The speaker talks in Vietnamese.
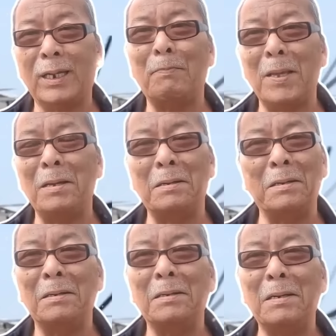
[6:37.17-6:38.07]
xem như
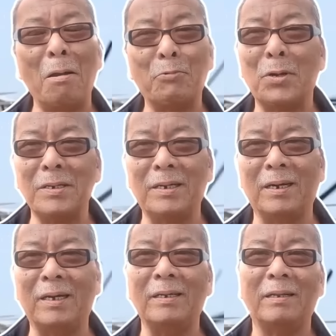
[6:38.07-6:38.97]
không có
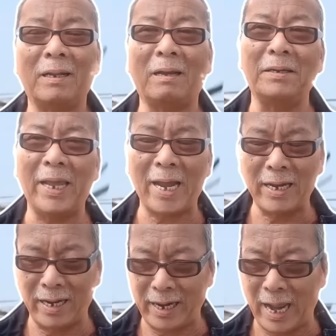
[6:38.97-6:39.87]
cửa thời gian
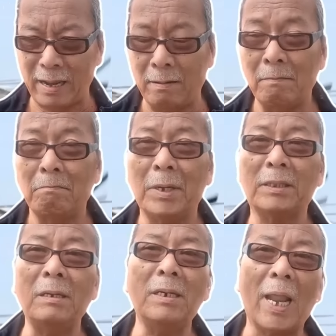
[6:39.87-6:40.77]
hiện nay mà
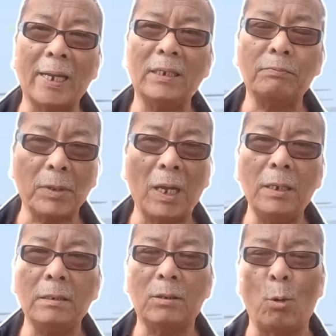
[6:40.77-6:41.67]
tương lai sắp
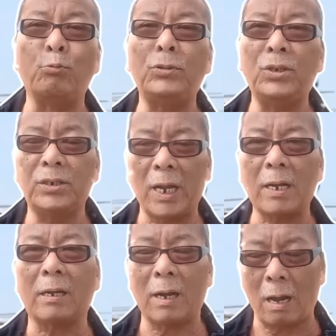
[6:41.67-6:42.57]
tới cũng chưa chắc
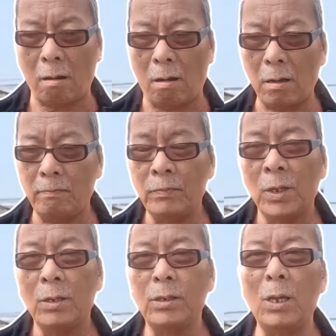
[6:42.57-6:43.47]
đã có.
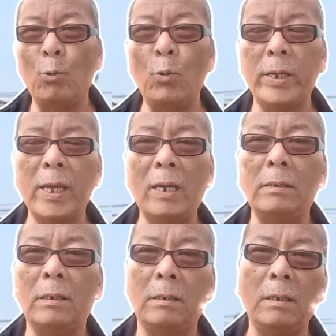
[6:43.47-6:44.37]
Nhiều nguyên nhân
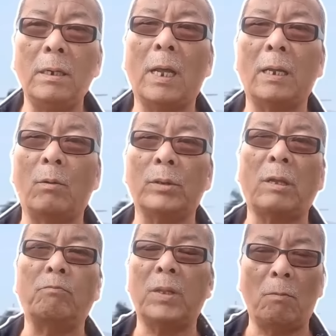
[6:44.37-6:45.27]
như lời của
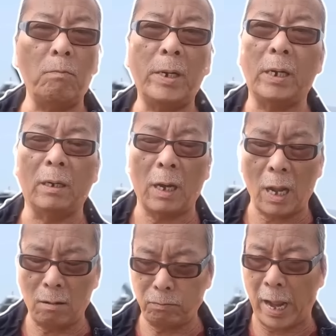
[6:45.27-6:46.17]
Tổng thống Biden,
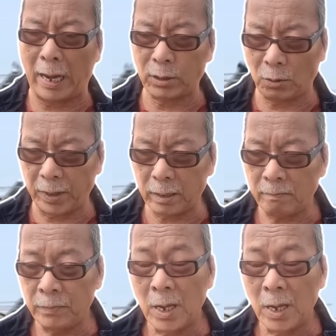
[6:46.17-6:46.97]
ông đã cho biết.